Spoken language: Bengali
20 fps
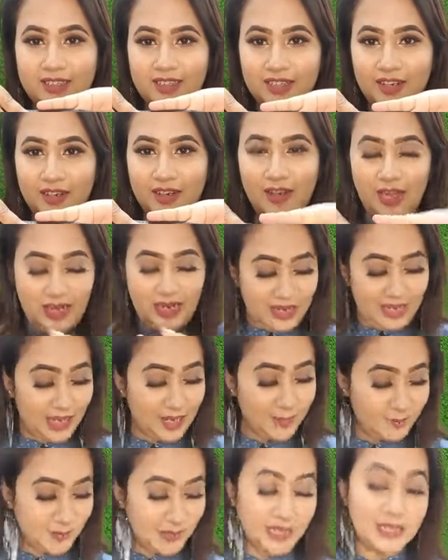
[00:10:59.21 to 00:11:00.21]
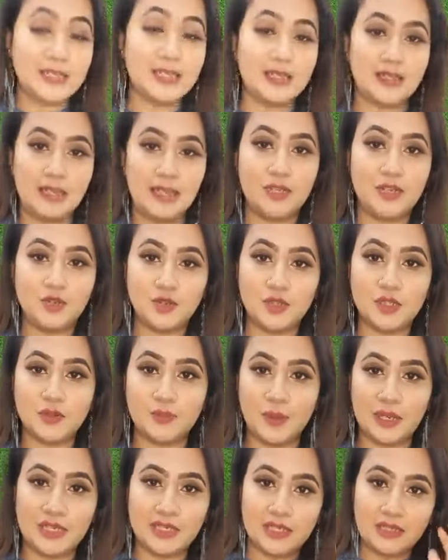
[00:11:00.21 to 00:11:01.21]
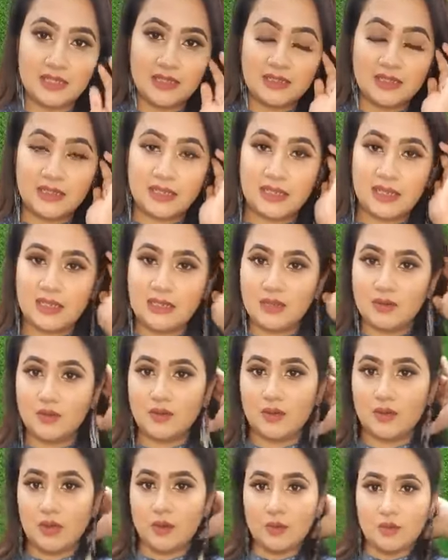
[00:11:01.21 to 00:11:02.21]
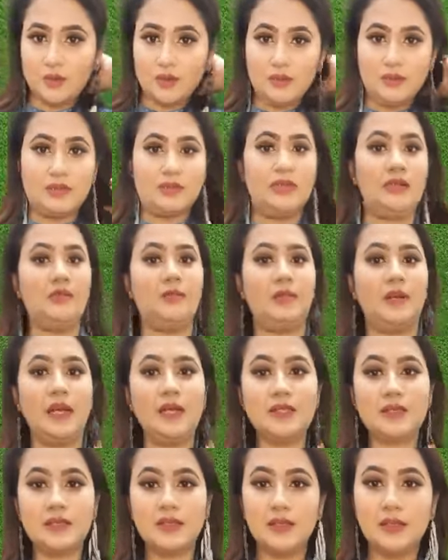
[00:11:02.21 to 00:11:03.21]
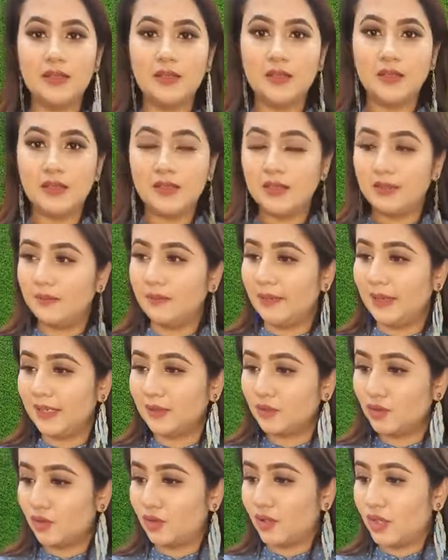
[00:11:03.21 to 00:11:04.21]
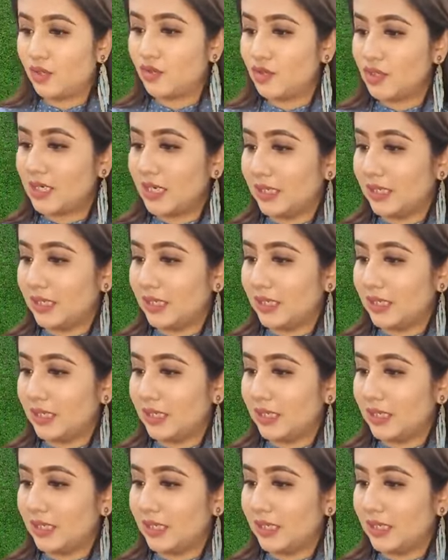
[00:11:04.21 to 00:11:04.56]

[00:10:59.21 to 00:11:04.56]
সো আর এই প্রাইসে দেওয়ার জন্য স্পেশালি থ্রি হান্ড্রেড করে এগুলো সেল প্রাইস বেল কোনো কিছুর